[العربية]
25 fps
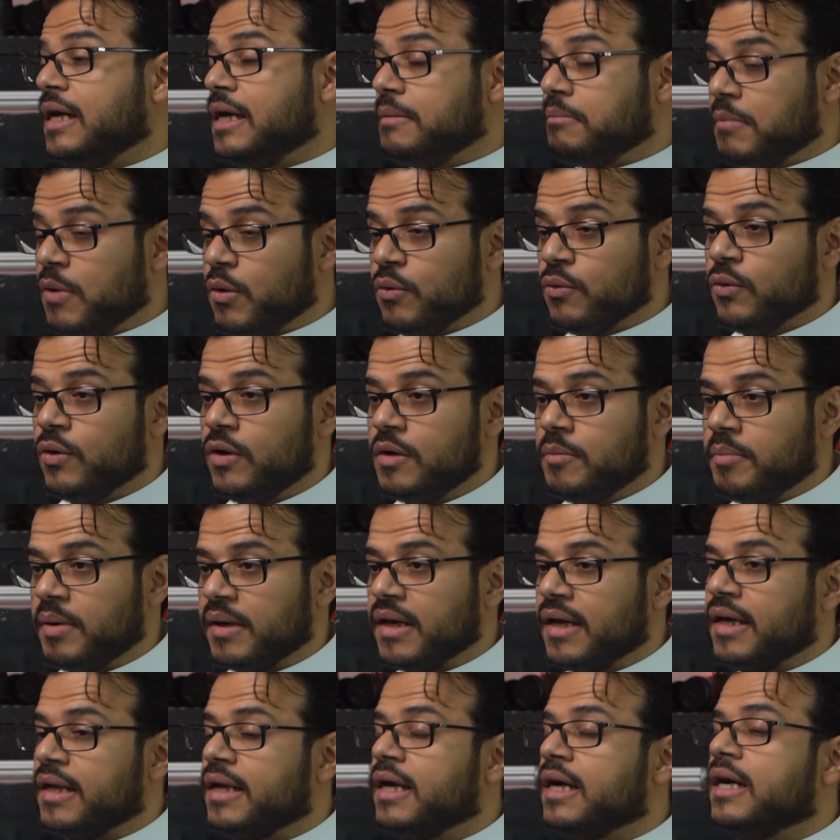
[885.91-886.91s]
موضوع
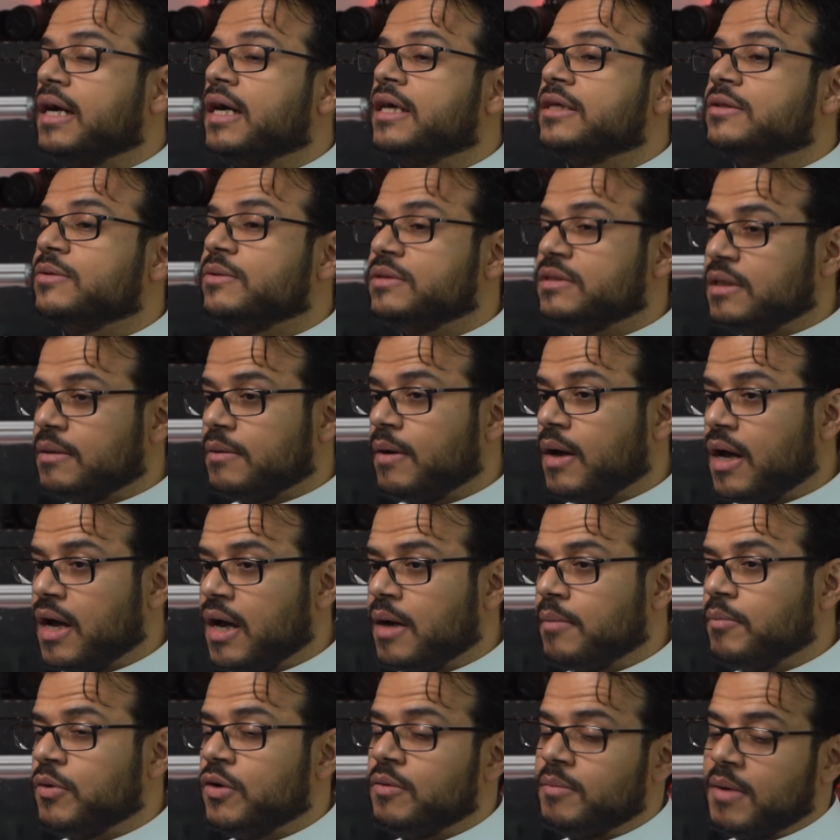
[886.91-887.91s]
البيانات
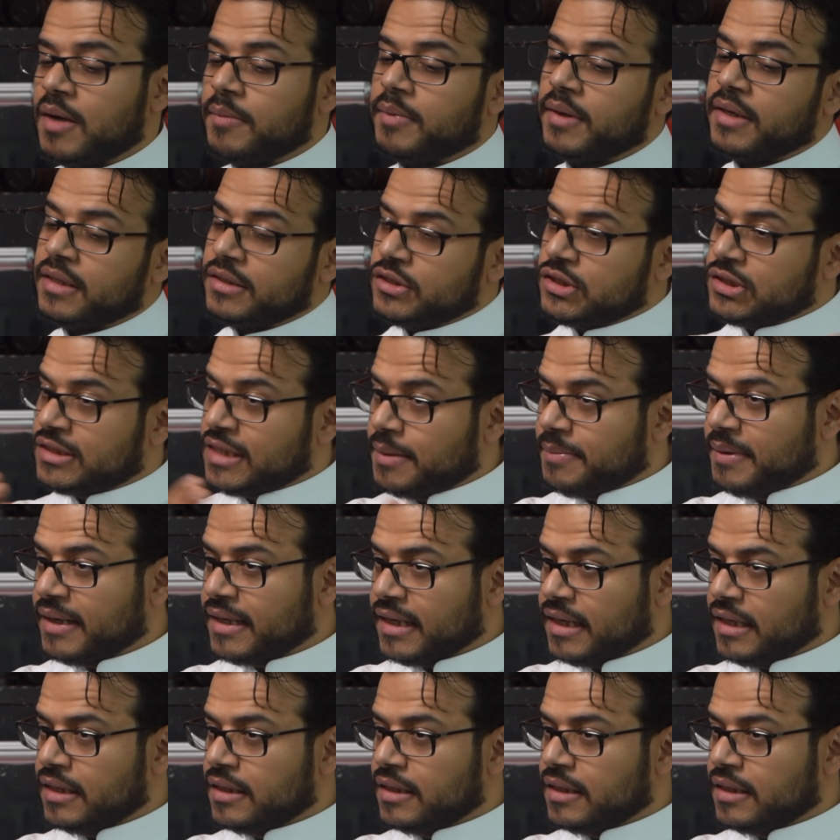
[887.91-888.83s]
والتعامل ما بين الشبكه